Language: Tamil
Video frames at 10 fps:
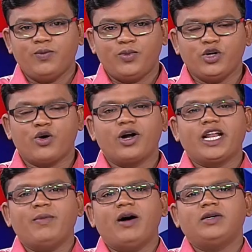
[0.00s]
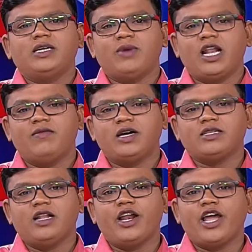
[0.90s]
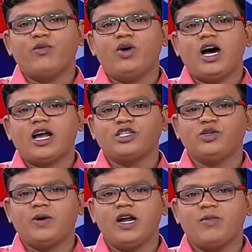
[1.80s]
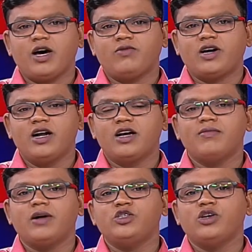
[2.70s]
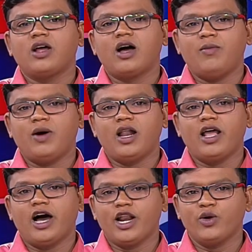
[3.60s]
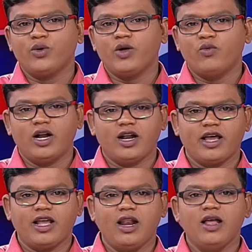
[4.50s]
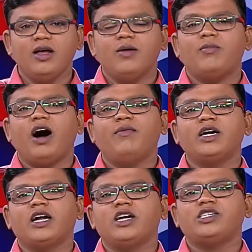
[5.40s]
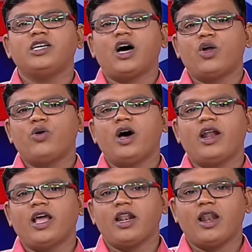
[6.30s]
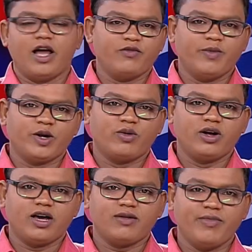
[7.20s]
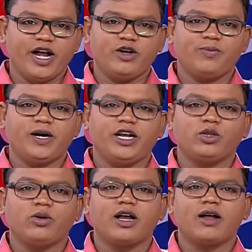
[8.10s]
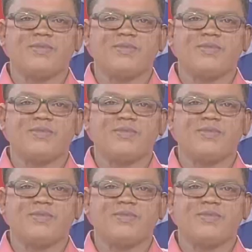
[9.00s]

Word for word: புதுக்கோட்டை மாவட்டம் அன்னவாசல் அருகே உள்ள அரசு பள்ளி மாணவர்களுக்கு மஞ்சள் காமாலை அறிகுறி உள்ள நிலையில் மாவட்ட ஆட்சியர் அருணா நேரில் ஆய்வு மேற்கொண்டார் மேட்டுப்பட்டி தொடக்க